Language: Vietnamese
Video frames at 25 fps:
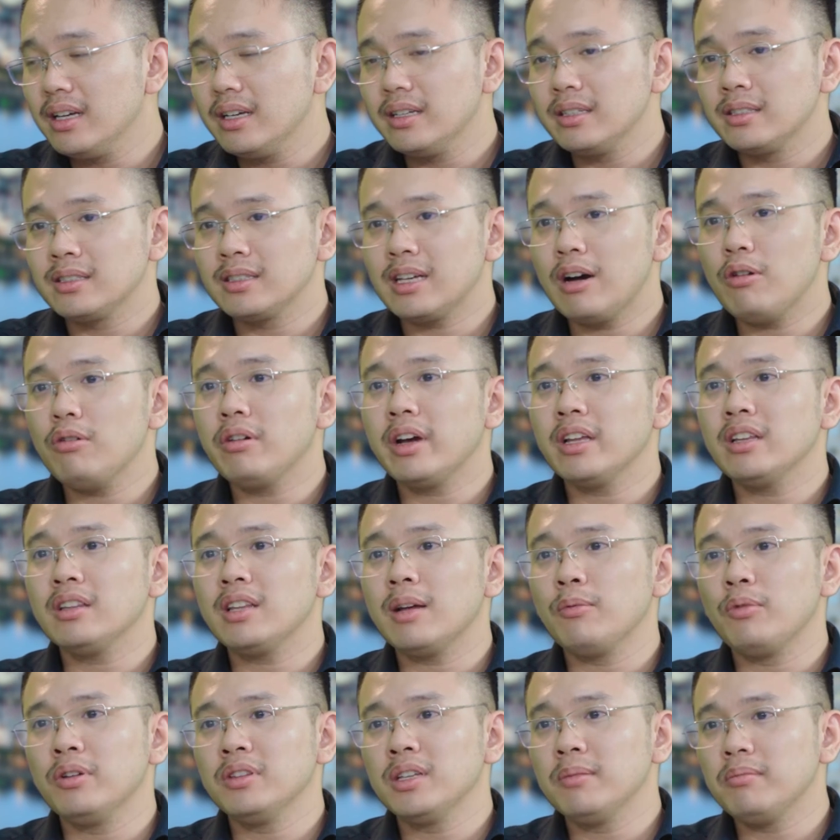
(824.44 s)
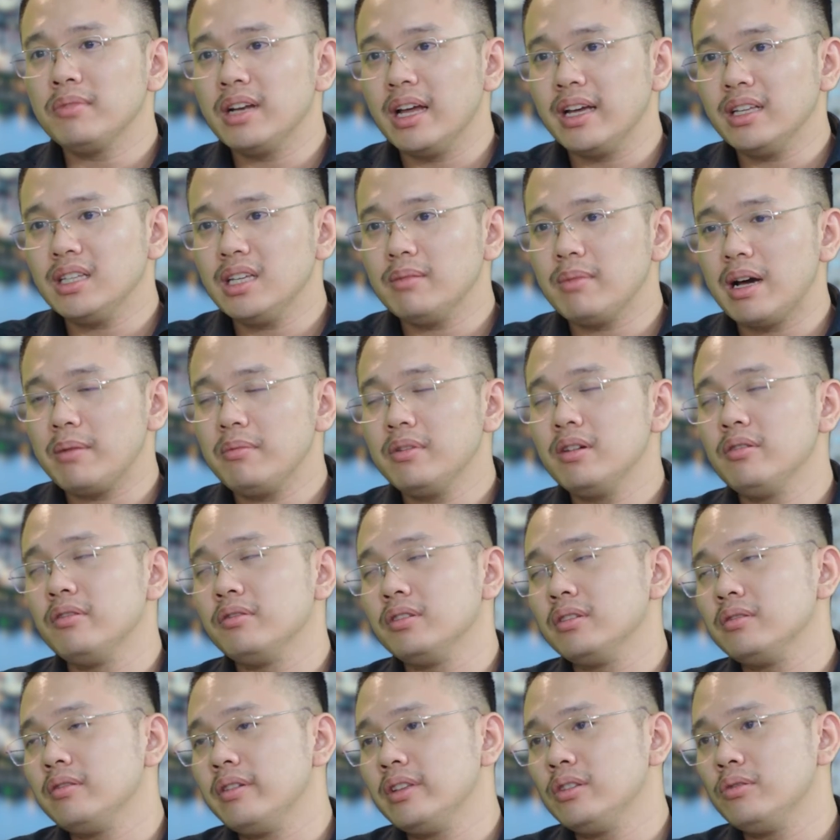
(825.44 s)
Sau cái tầm quan tâm đấy thì bạn bắt đầu
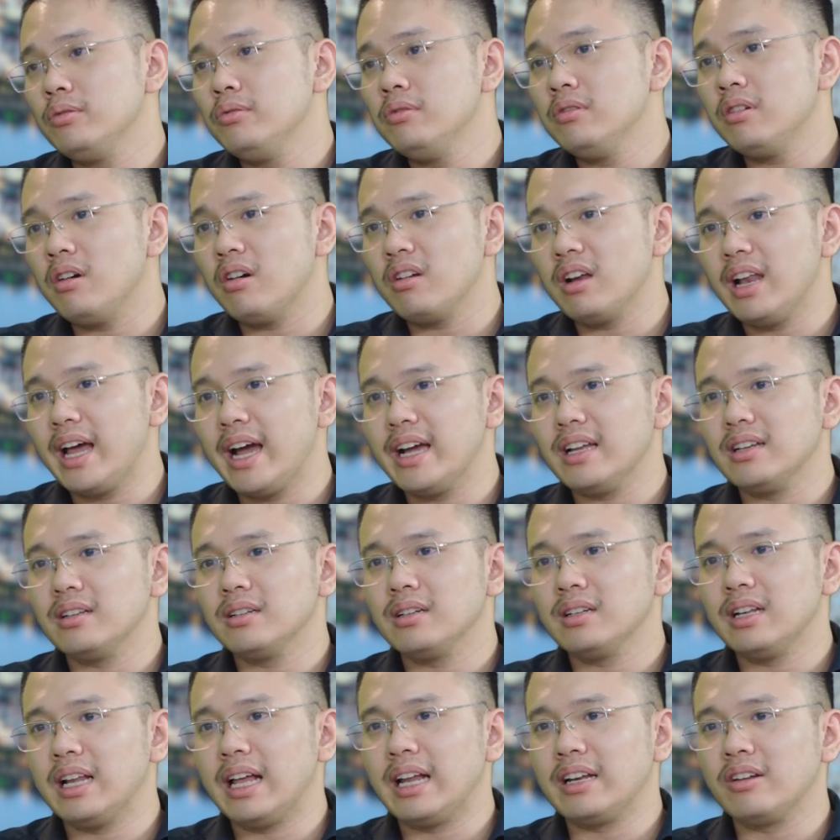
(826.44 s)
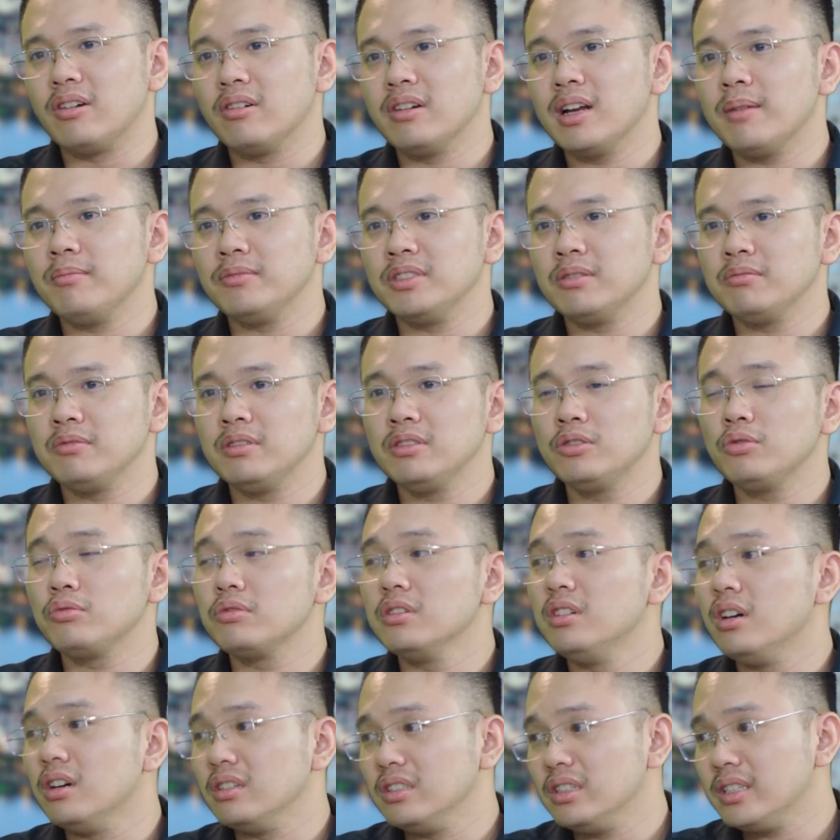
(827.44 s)
phải thu gọn lại là nó nằm trong những trục
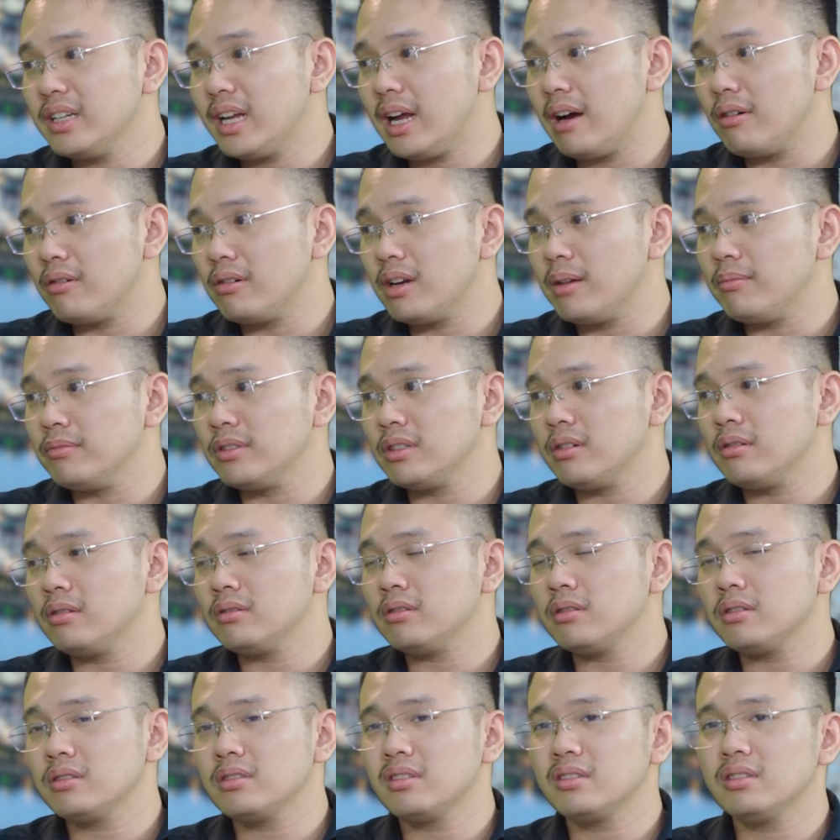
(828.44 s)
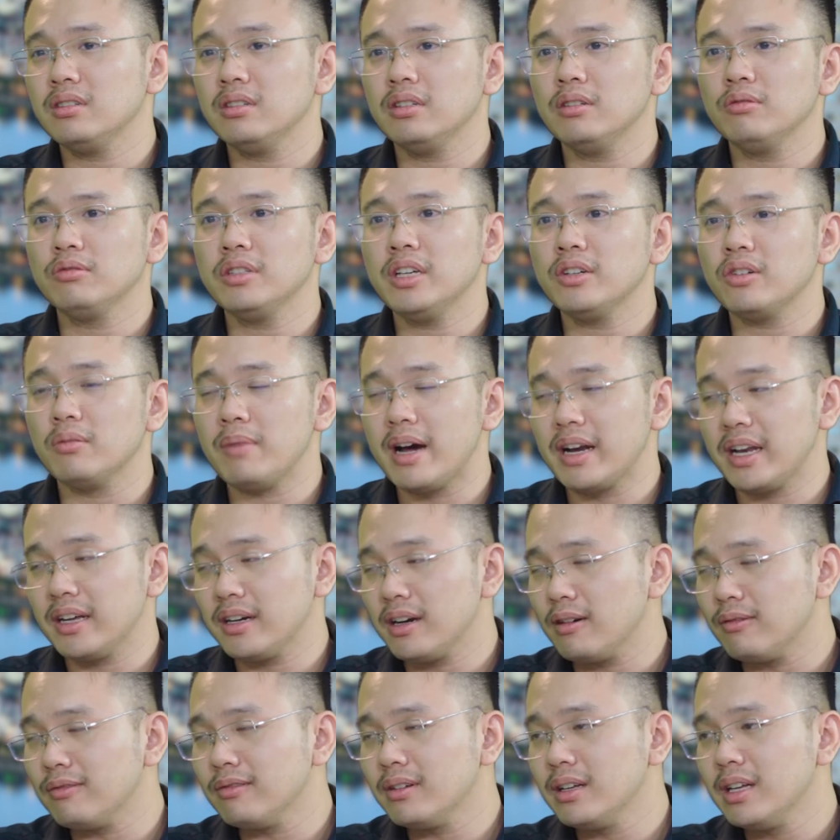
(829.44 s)
đường như thế nào, nó nằm trong sự ưu tiên của bạn hay
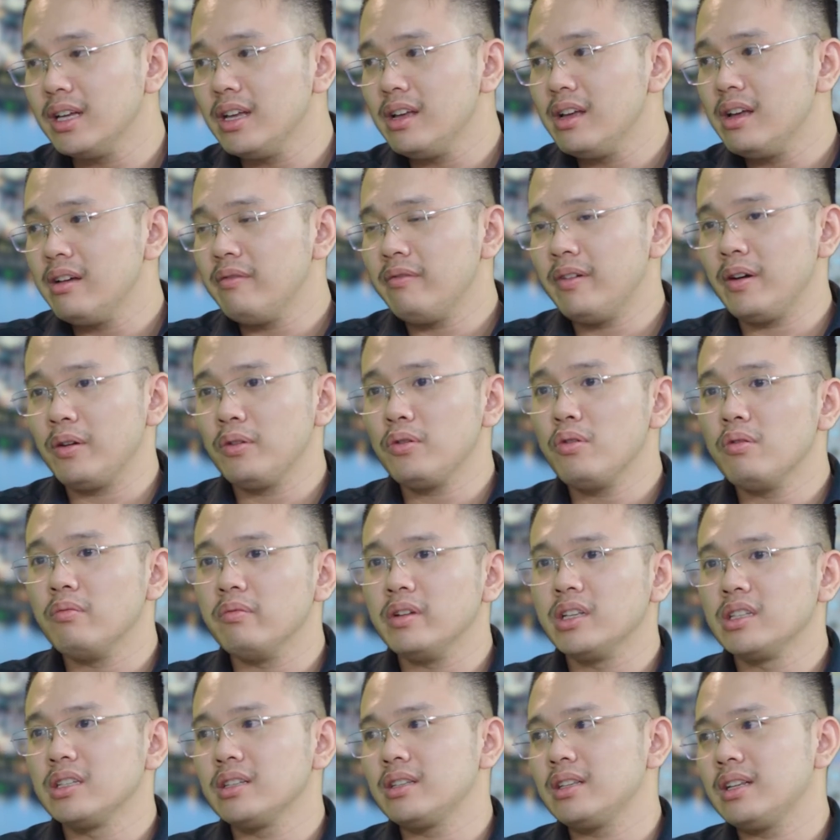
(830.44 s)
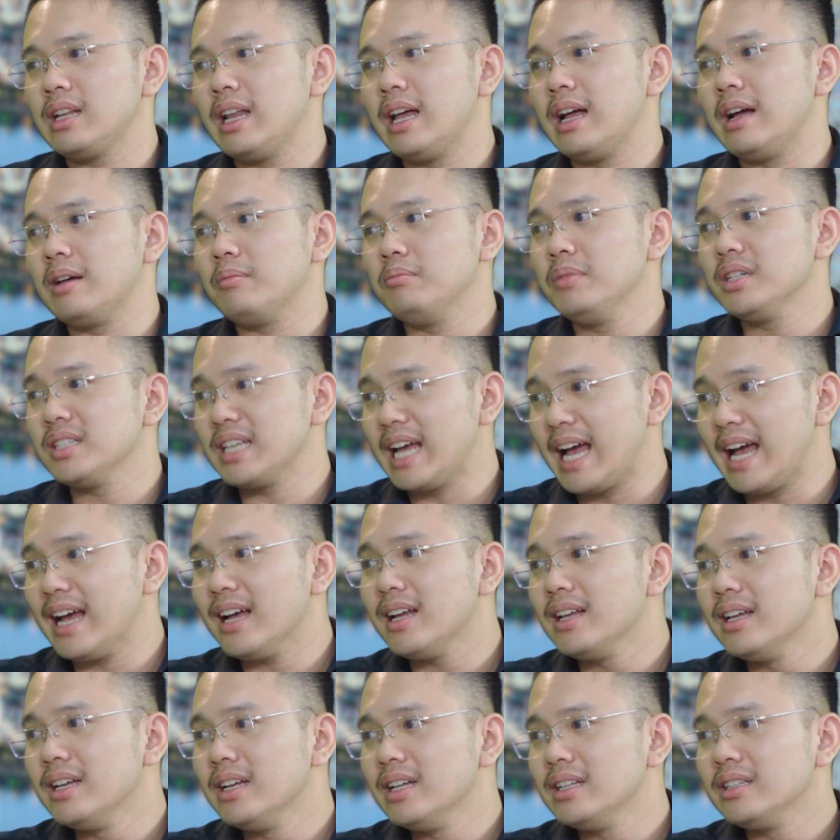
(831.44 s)
không. Và cuối cùng là mức giá
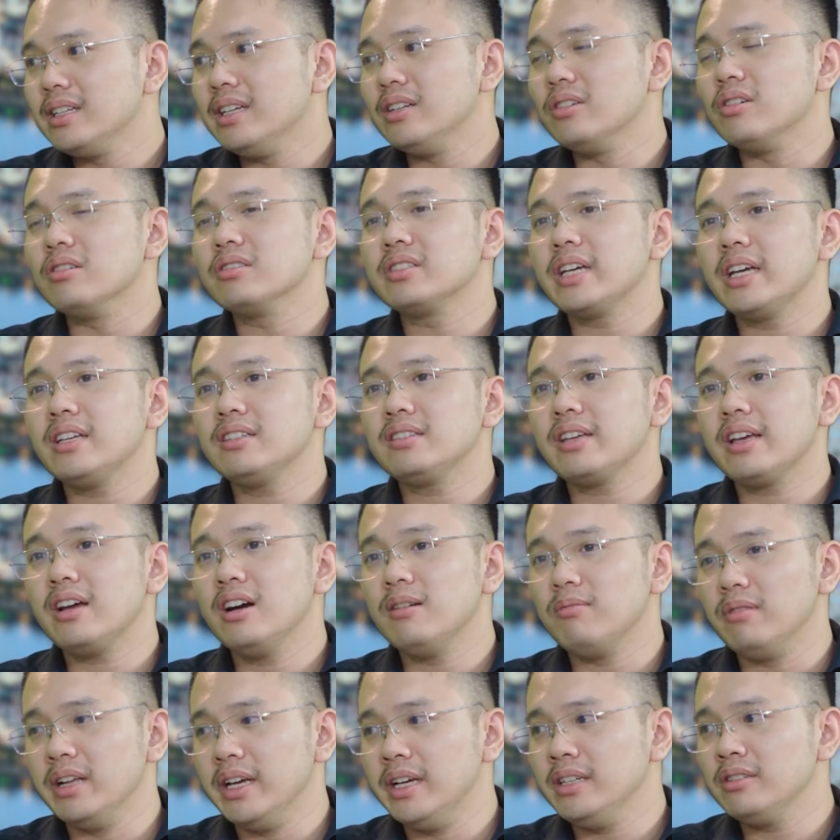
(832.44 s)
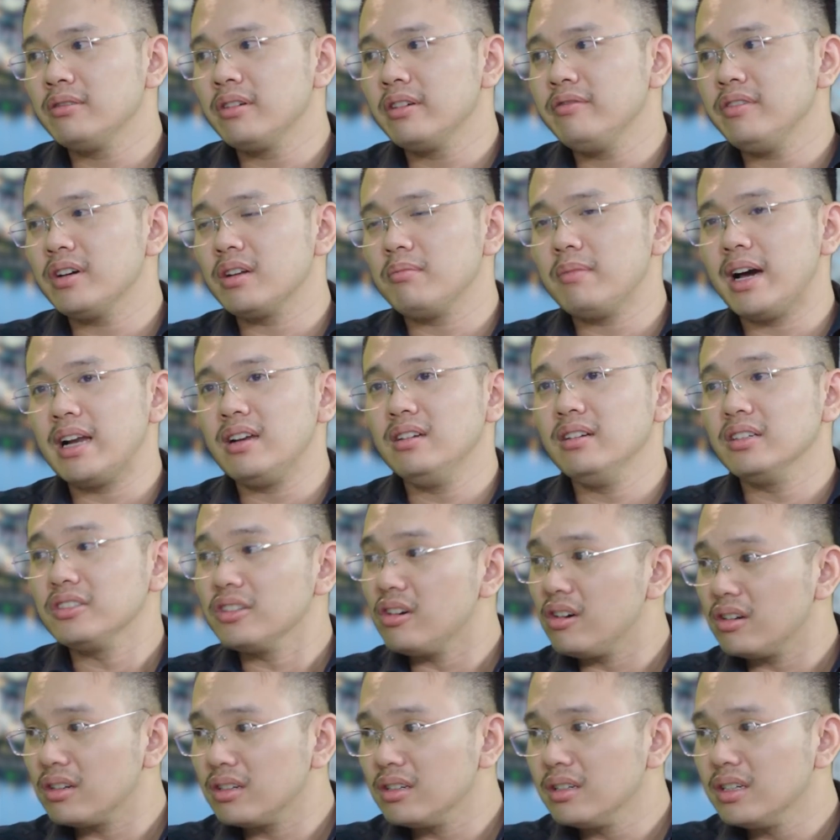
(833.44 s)
thì nó sẽ hợp lý trong cái việc bạn lựa
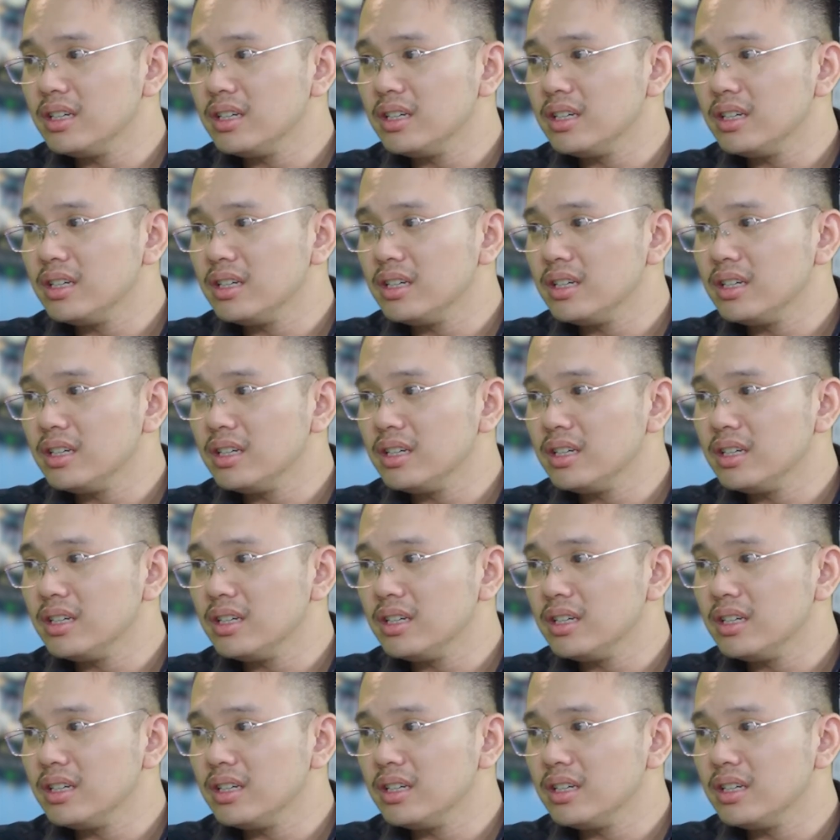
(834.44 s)
chọn.